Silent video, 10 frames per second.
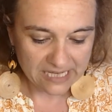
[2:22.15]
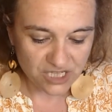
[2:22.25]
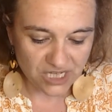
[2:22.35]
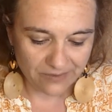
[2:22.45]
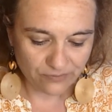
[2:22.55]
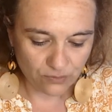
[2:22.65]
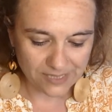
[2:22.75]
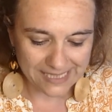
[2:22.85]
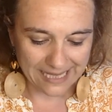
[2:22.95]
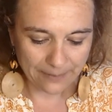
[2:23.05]
J'avance
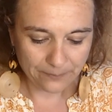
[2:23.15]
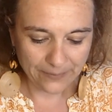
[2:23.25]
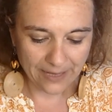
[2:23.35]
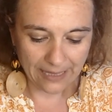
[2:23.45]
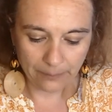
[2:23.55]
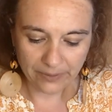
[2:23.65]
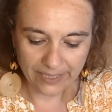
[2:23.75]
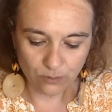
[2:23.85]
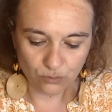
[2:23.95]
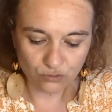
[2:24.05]
un pas
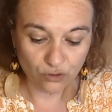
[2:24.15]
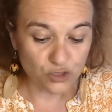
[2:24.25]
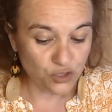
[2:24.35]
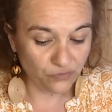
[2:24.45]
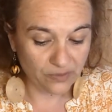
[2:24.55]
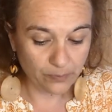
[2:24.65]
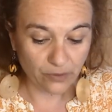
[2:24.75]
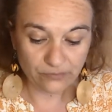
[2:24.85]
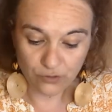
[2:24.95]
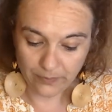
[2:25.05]
après l'autre, je fais
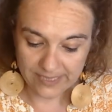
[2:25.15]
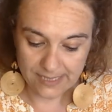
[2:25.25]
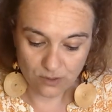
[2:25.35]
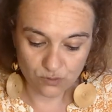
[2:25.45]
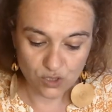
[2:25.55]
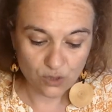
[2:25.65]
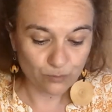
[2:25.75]
preuve de patience.